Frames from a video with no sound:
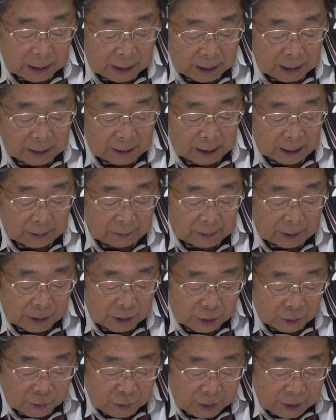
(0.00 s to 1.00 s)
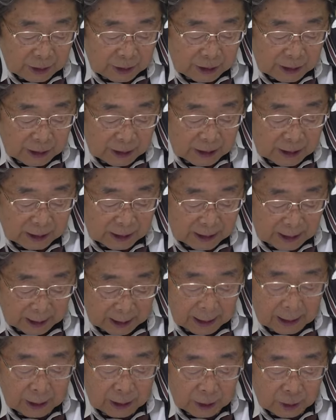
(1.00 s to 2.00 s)
引退は11日
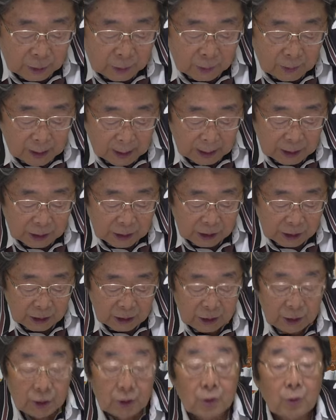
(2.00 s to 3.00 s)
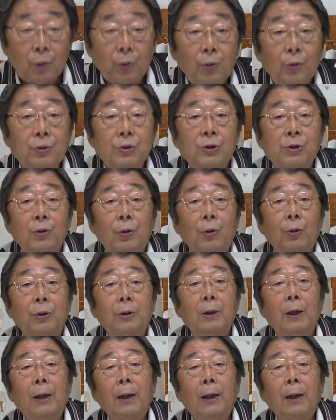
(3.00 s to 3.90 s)
付理由は一身上の都合